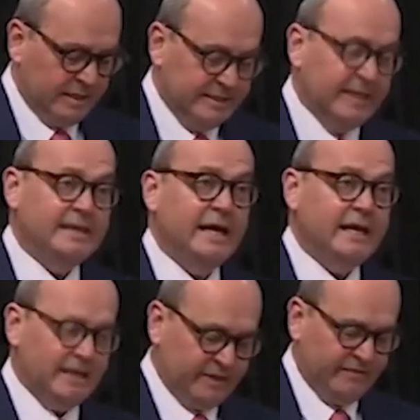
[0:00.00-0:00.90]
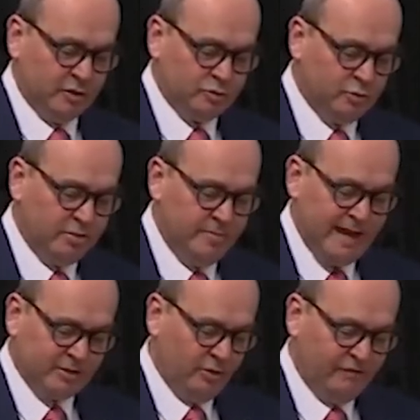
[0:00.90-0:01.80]
Danielle est avant tout une
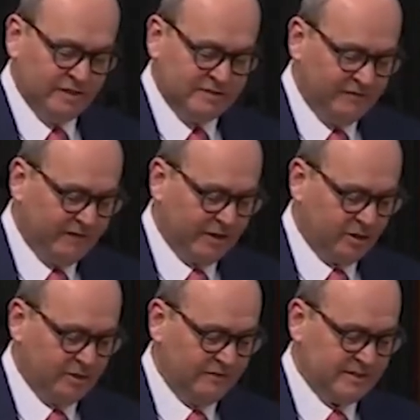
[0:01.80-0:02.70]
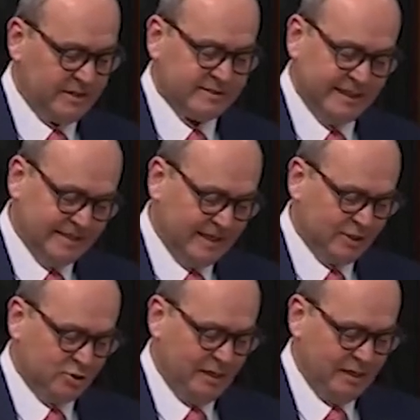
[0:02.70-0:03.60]
mère d'un fils vivant avec une déficience
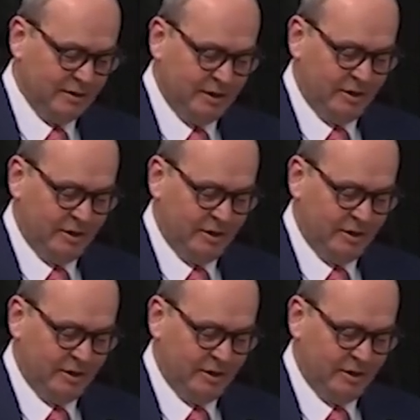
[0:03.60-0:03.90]
intellectuelle